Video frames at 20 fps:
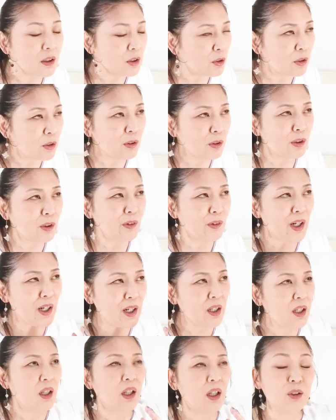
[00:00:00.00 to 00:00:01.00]
そういう時
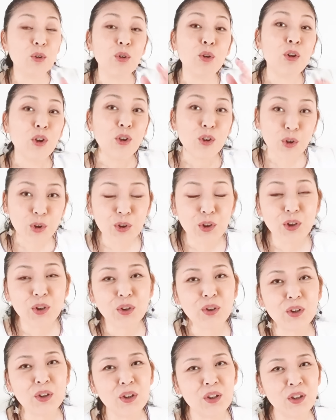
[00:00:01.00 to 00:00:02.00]
は、あの、
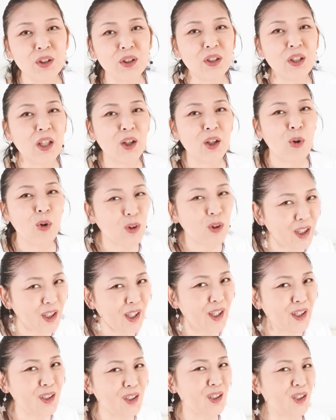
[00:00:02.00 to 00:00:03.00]
スイスイ行って OK
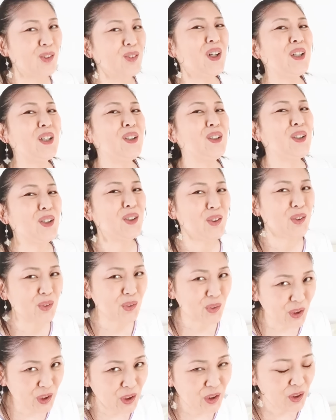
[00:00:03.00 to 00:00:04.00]
っていう感じです
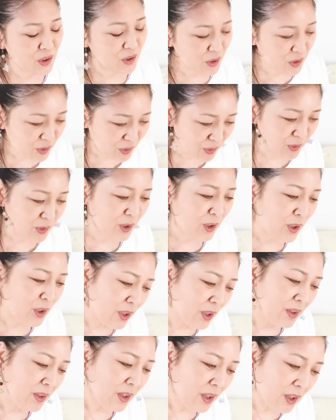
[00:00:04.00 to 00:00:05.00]
よね。
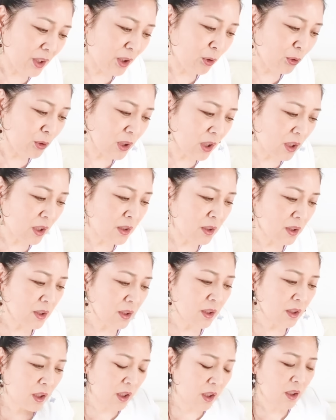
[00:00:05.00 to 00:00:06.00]
うん。で、こんな感じ
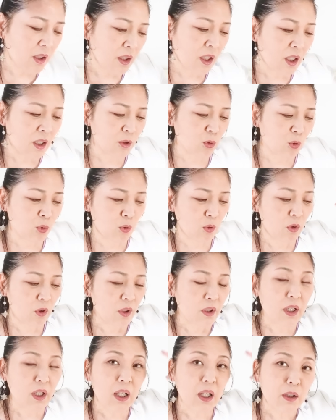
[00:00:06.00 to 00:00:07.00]
でね、あの、
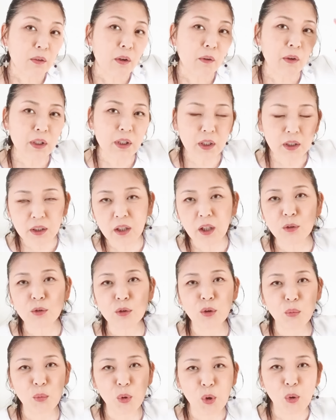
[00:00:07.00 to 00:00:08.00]
会話はできな
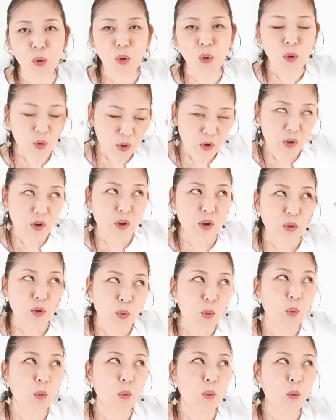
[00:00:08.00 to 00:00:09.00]
くとも、
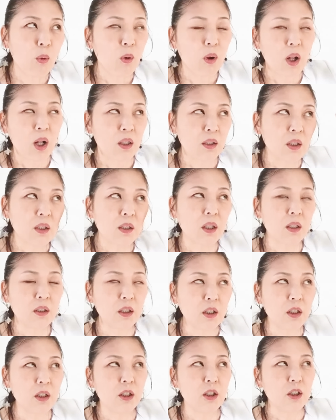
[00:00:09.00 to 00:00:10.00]
こう、あなた
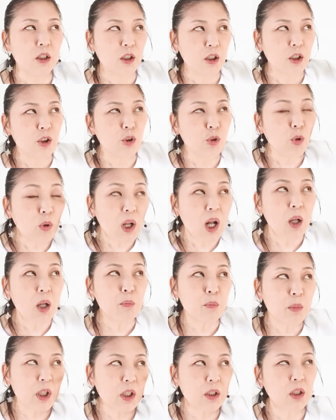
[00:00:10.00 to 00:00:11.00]
に予
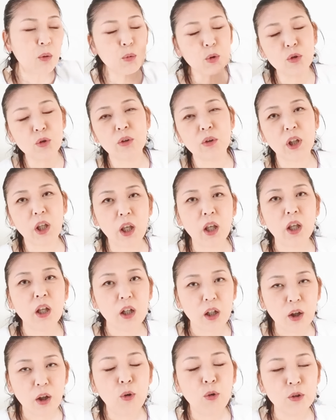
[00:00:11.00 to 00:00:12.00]
感めいたもので
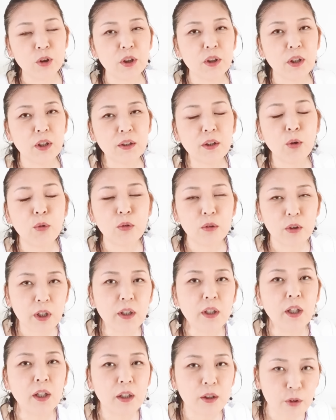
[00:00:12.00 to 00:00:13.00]
お知らせをく
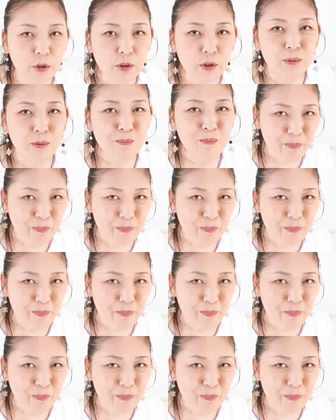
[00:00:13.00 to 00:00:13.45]
れている。